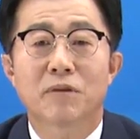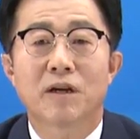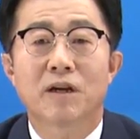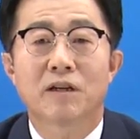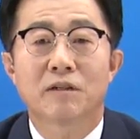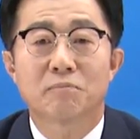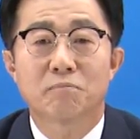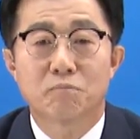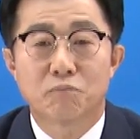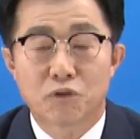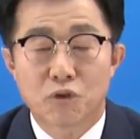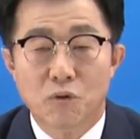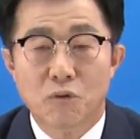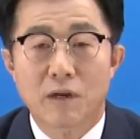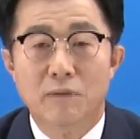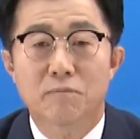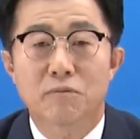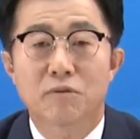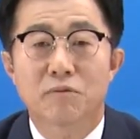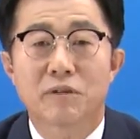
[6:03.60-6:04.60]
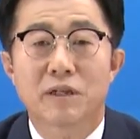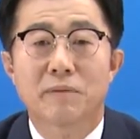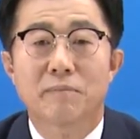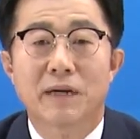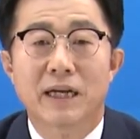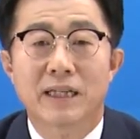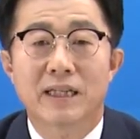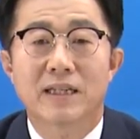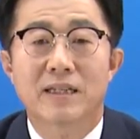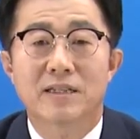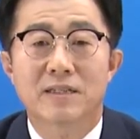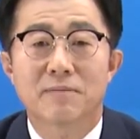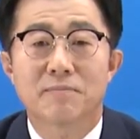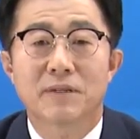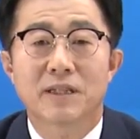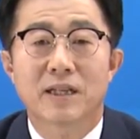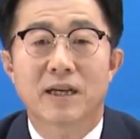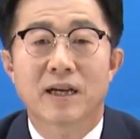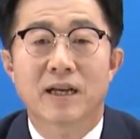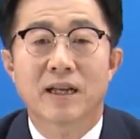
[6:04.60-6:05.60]
어, 부족한 부분이 많이
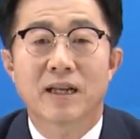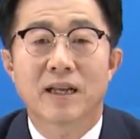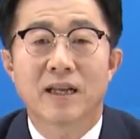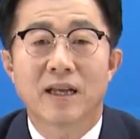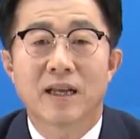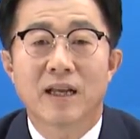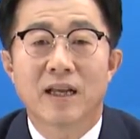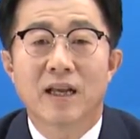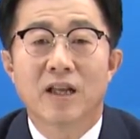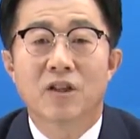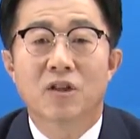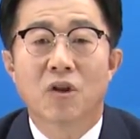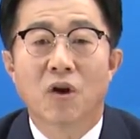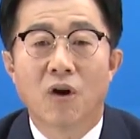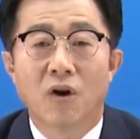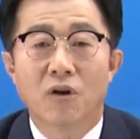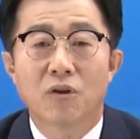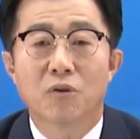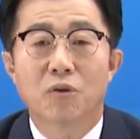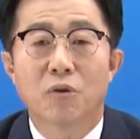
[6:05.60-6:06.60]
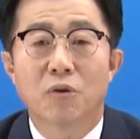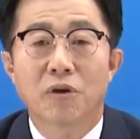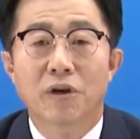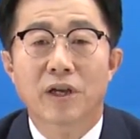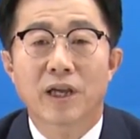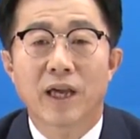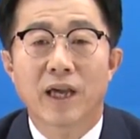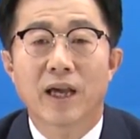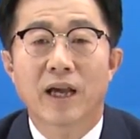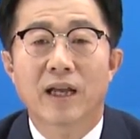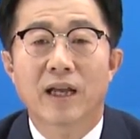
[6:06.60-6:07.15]
있습니다. 더 노력해야